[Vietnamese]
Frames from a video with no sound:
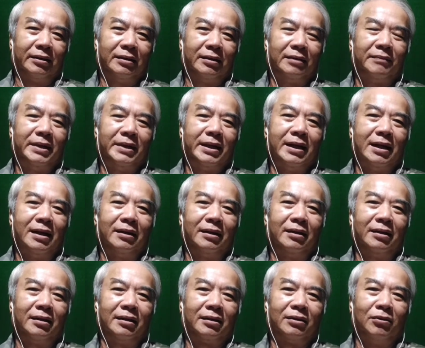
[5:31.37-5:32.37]
chắc bây giờ
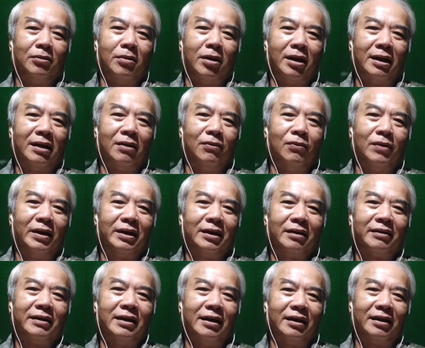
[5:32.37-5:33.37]
tôi bỏ lâu quá
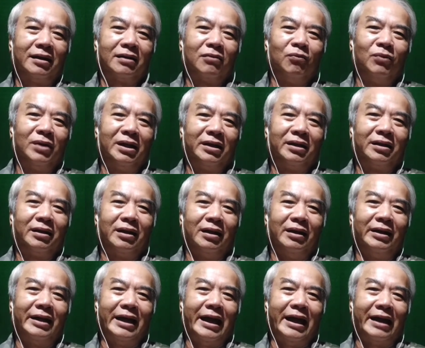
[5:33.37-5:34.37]
chắc giờ chắc cũng lên
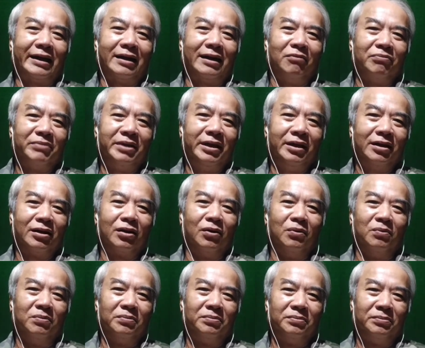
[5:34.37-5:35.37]
chừng ngàn đồng viên cùng.